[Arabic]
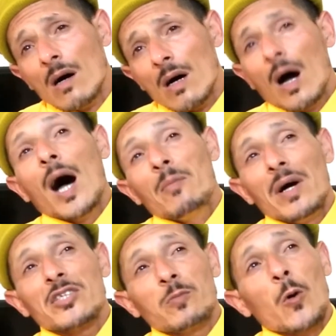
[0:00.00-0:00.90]
اه ما
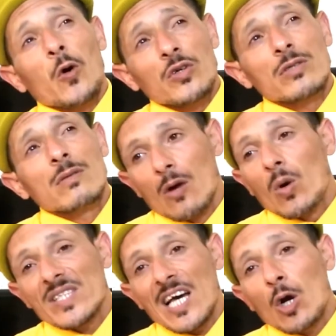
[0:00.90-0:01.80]
عجبوكش
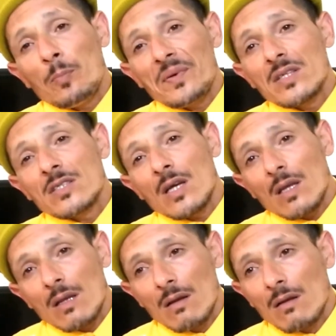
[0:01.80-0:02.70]

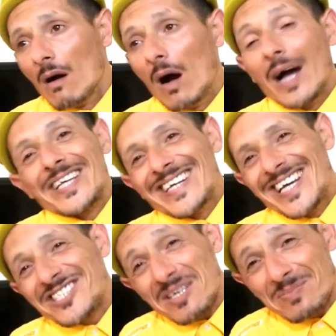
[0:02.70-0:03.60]
غوادالوبينتي آه هي انا
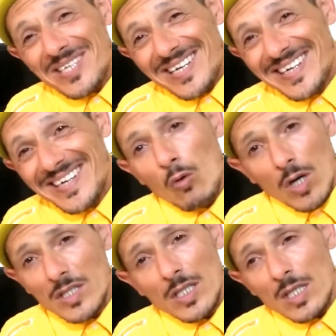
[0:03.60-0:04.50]
عجبتك
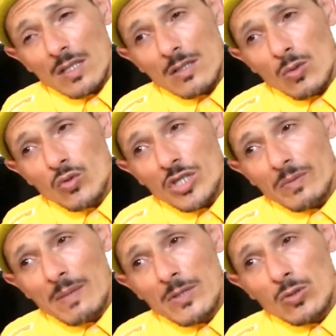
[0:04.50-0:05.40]
وكان عليك تزوجي
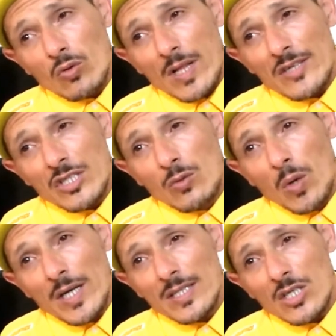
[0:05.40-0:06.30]
بهم هذوك 30
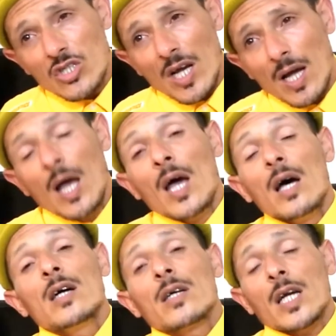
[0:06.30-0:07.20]
واحد اللي جا
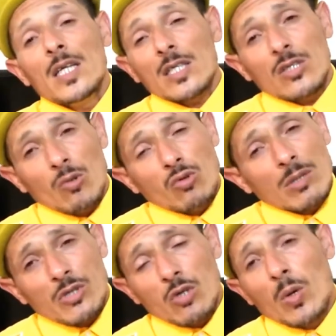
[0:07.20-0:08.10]
آه كان لك تزوجي
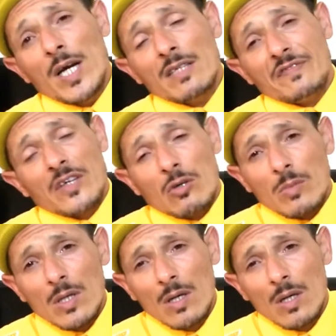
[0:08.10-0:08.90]
بشي واحد فيهم